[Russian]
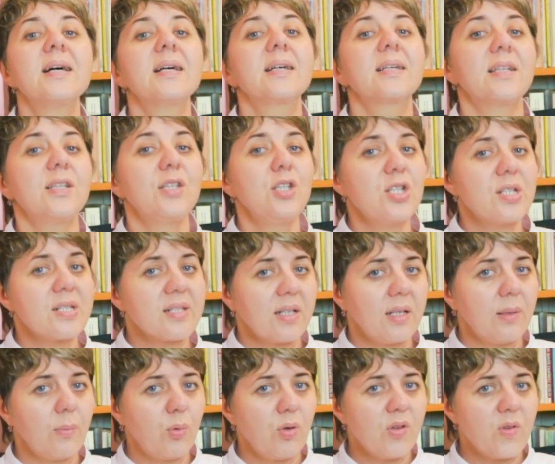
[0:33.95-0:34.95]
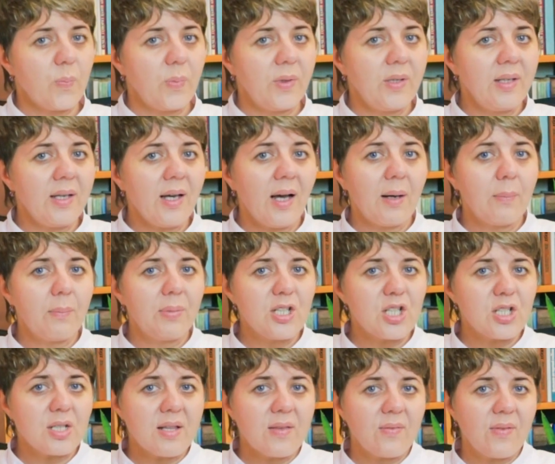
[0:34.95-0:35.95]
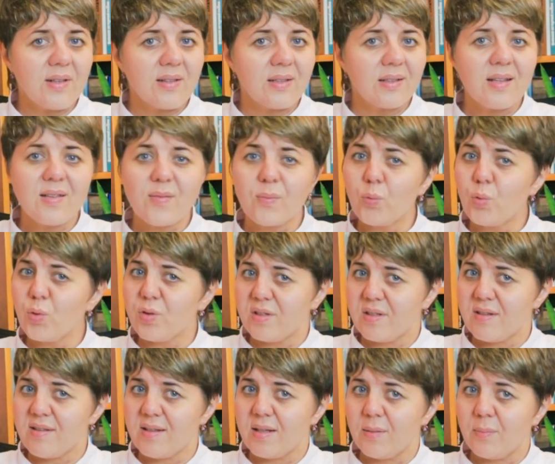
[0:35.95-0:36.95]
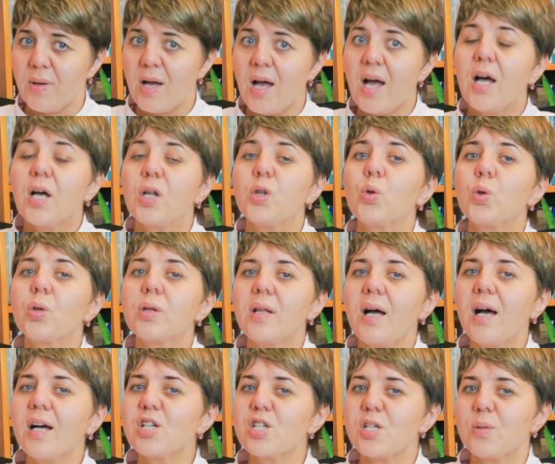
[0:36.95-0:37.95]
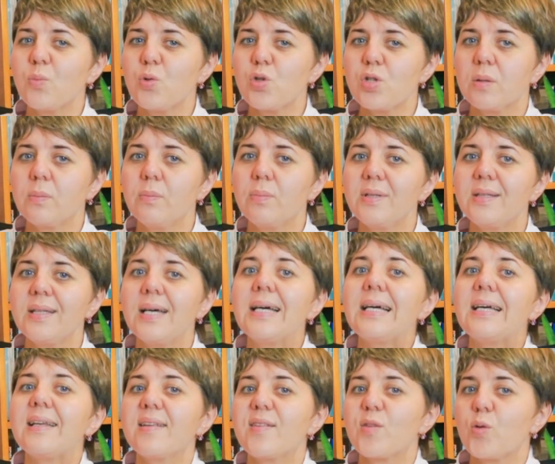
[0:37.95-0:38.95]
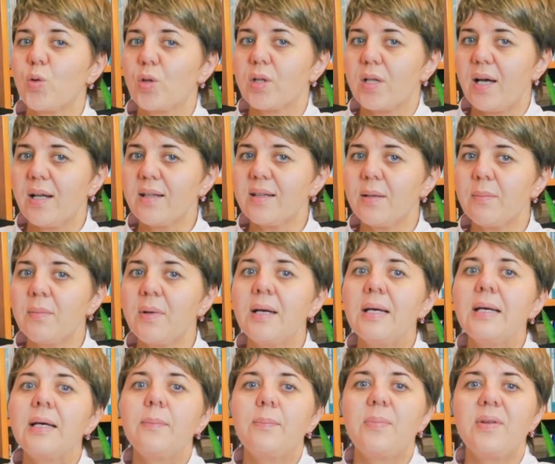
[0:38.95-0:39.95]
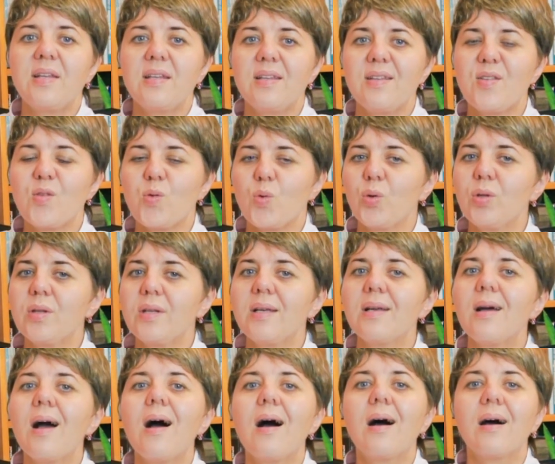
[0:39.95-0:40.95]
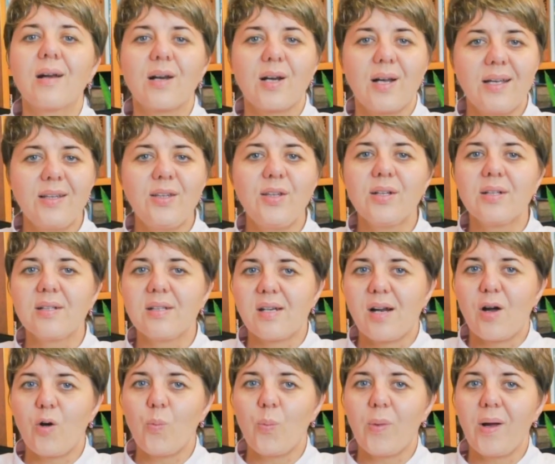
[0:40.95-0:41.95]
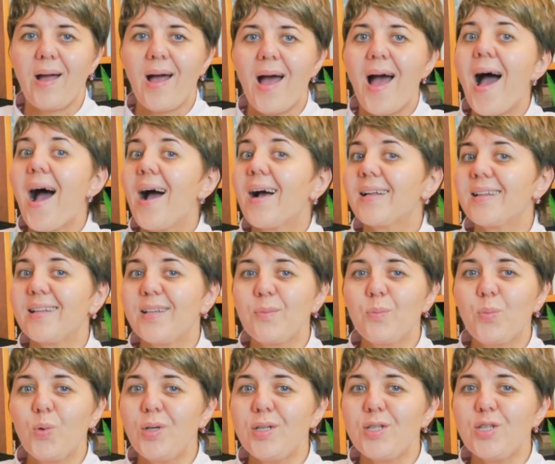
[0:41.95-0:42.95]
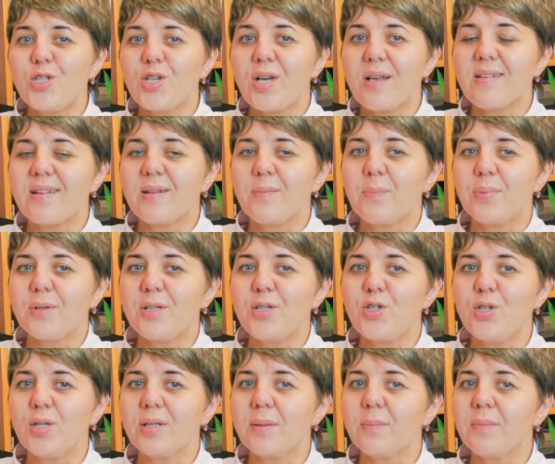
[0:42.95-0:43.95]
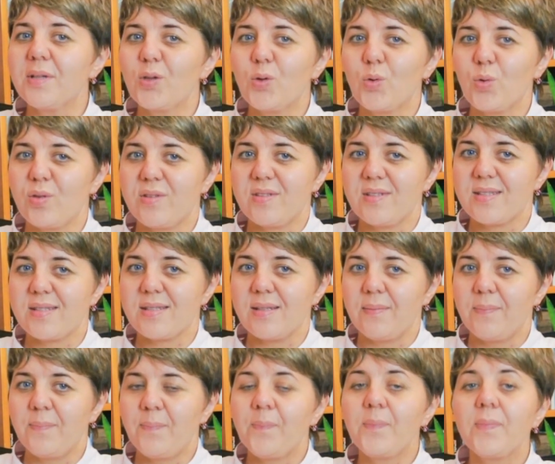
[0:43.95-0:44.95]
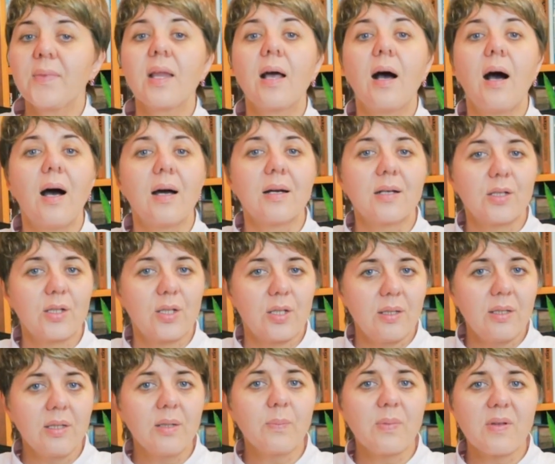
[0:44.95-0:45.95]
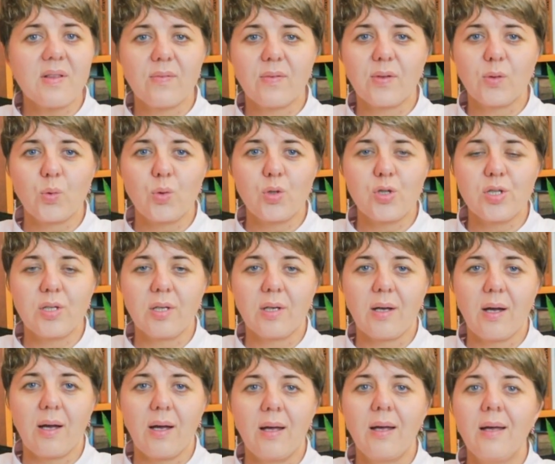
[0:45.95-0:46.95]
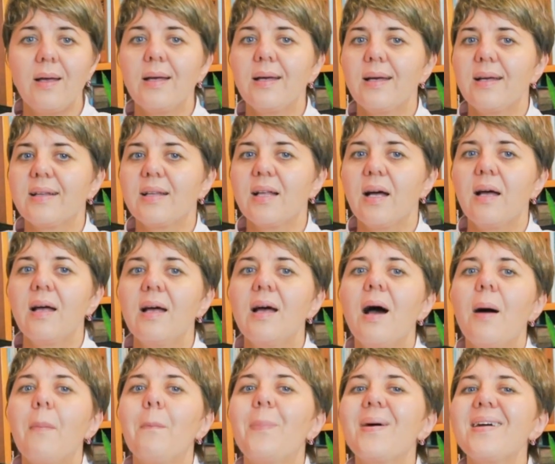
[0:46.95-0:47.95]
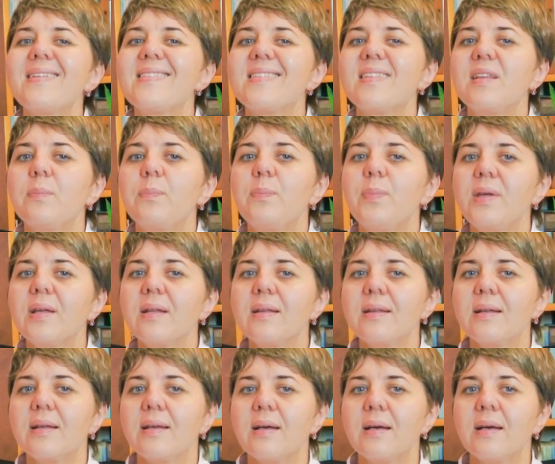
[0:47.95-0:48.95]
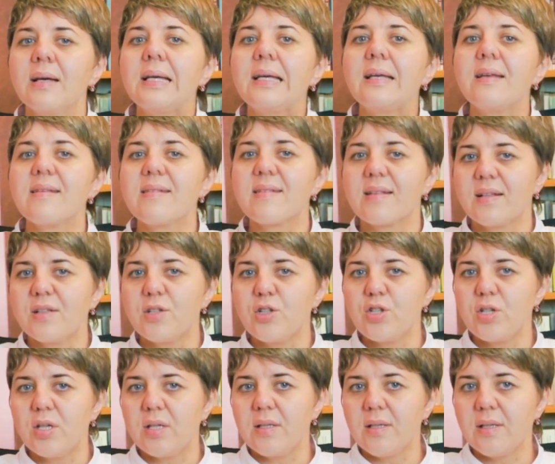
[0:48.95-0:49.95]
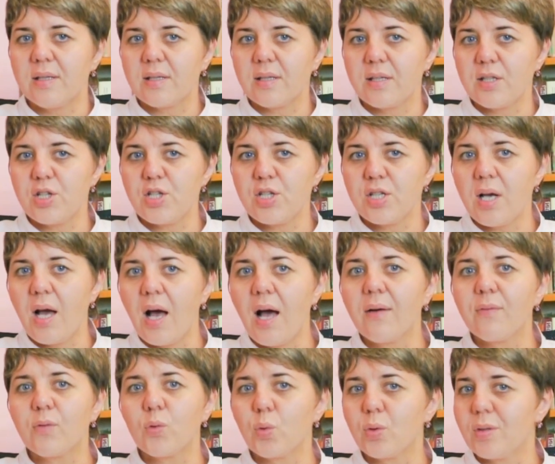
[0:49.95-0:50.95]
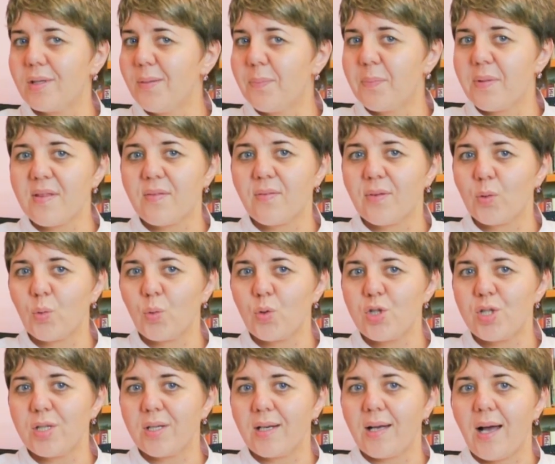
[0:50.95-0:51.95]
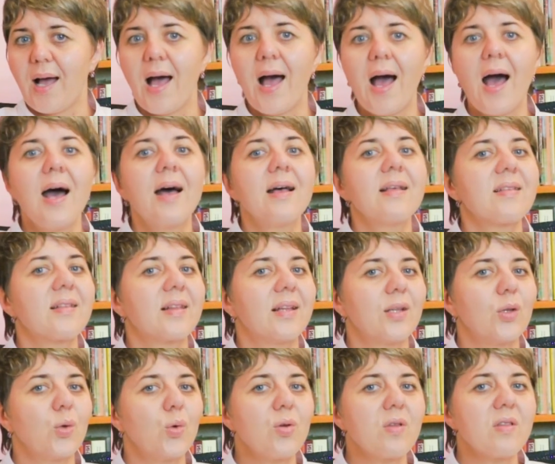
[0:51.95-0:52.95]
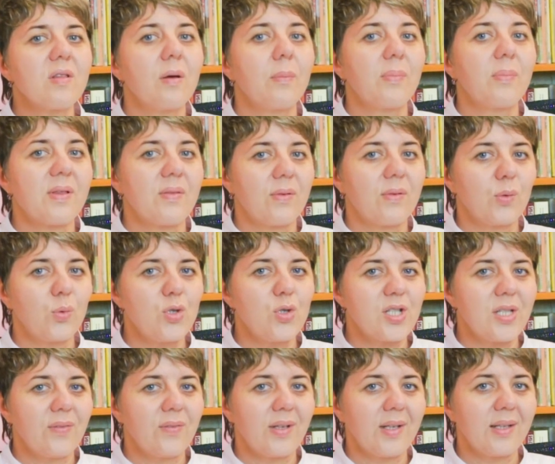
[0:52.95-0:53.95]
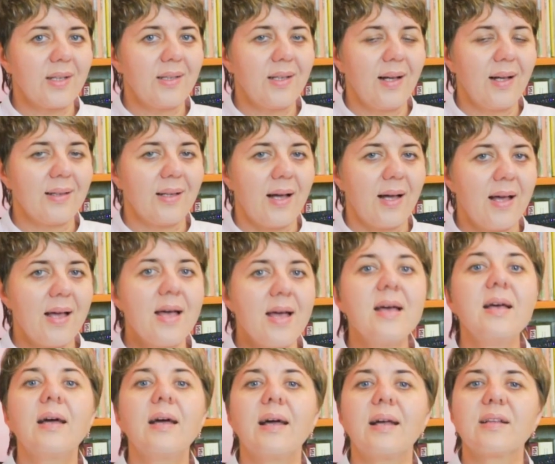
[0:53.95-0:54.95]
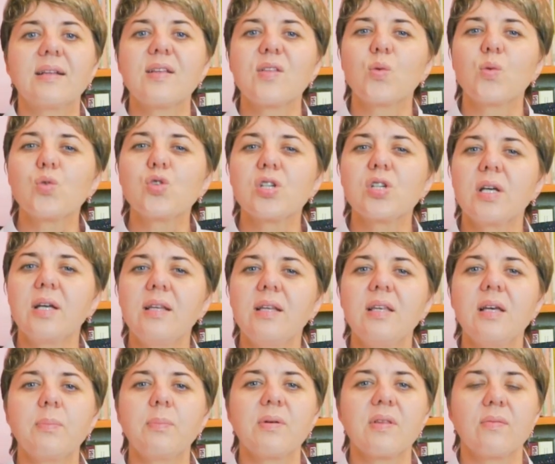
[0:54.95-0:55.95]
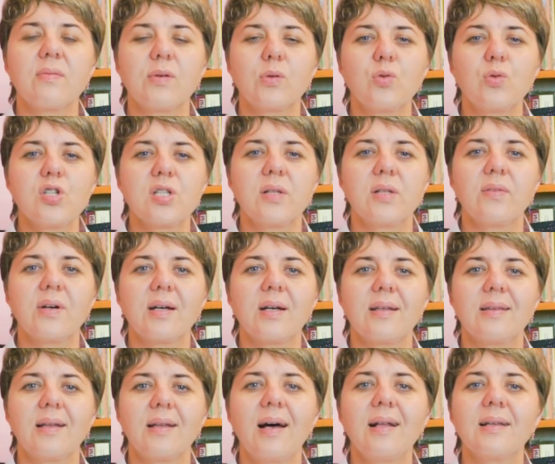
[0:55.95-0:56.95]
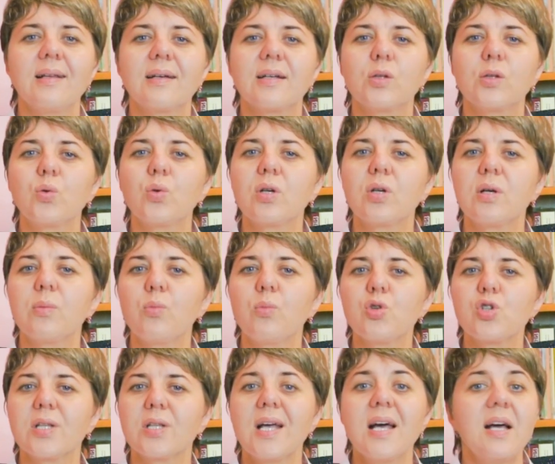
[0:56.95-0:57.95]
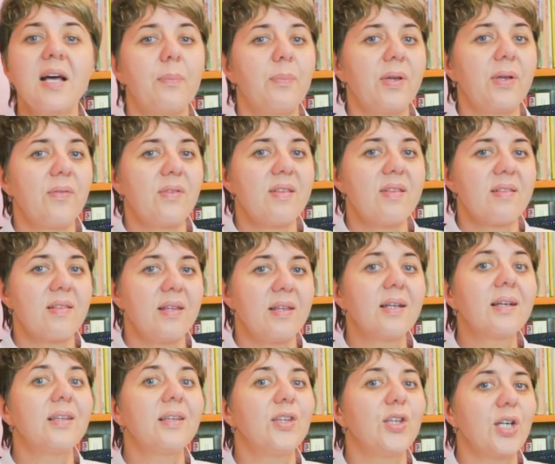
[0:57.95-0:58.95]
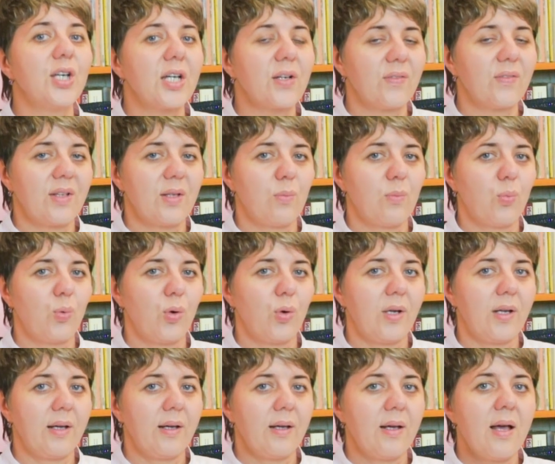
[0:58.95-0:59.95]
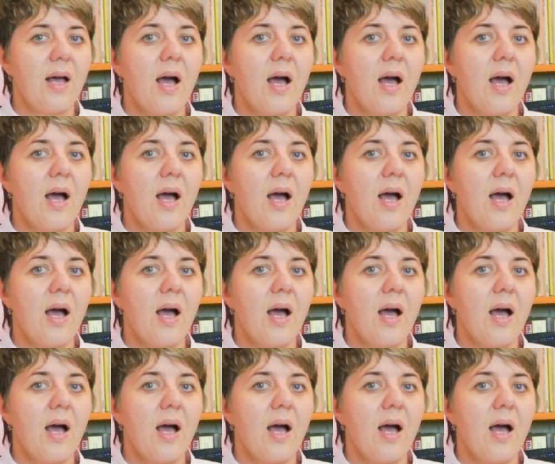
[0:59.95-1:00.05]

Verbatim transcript: Хроническая боль в спине обычно связана с возрастом, но также может быть результатом перенесенной ранее травмы. К наиболее частым причинам относится артрит позвоночника. Это постепенное истончение хряща внутри позвоночника, стеноз позвоночного канала. Это сужение позвоночного канала, которое может привести к нервной боли.